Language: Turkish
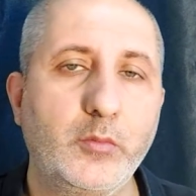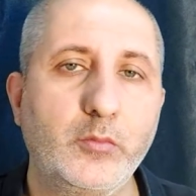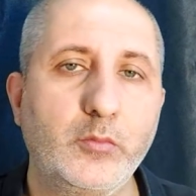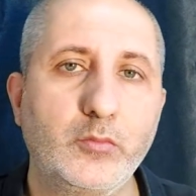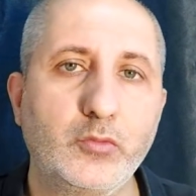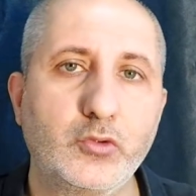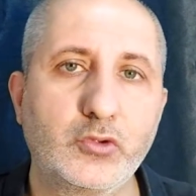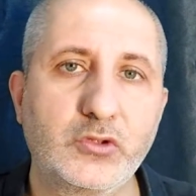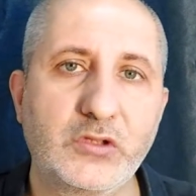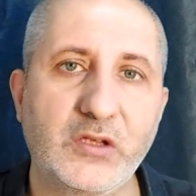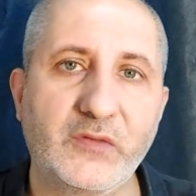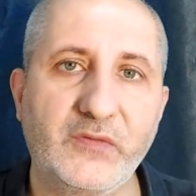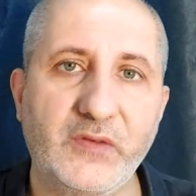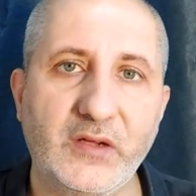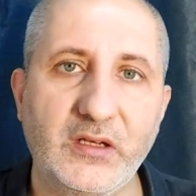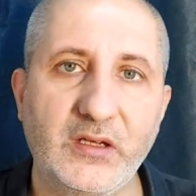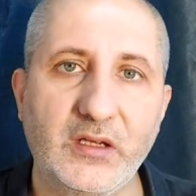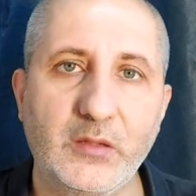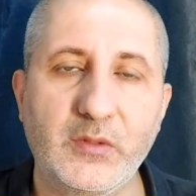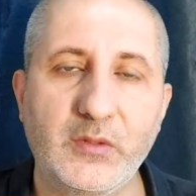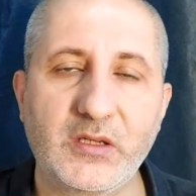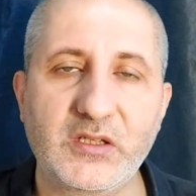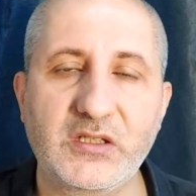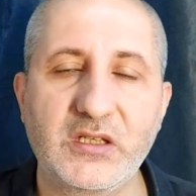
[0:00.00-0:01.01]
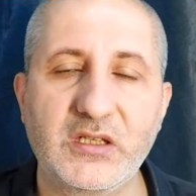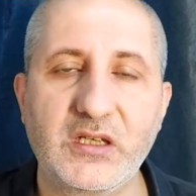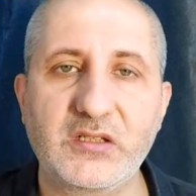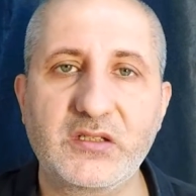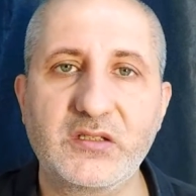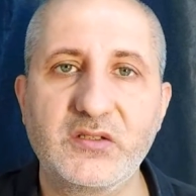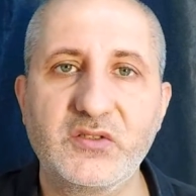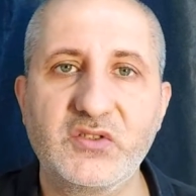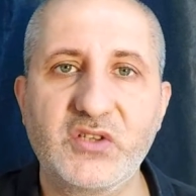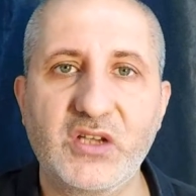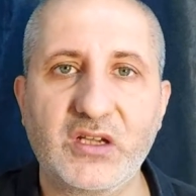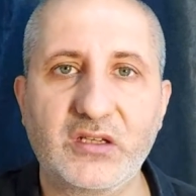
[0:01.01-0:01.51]
Mustafa ile
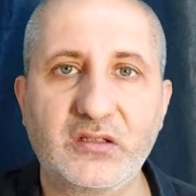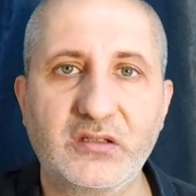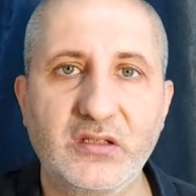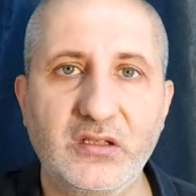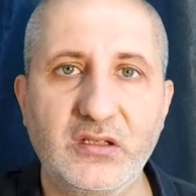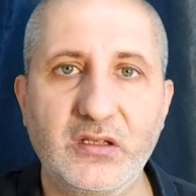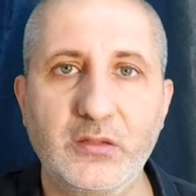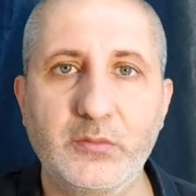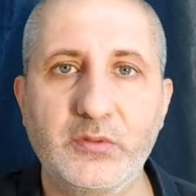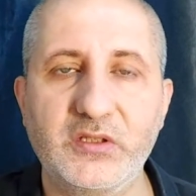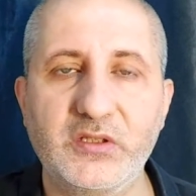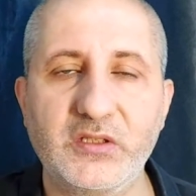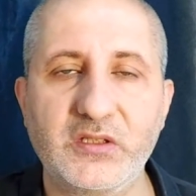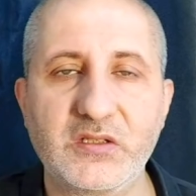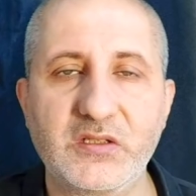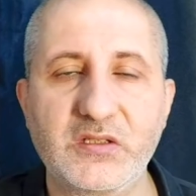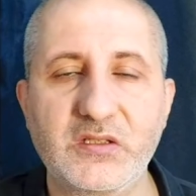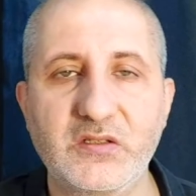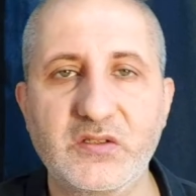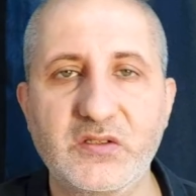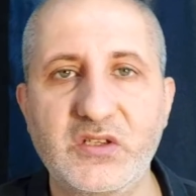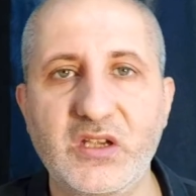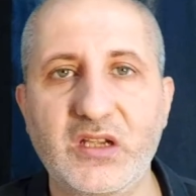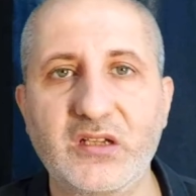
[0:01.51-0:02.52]
başlarsın, Cagne ile bitirirsin.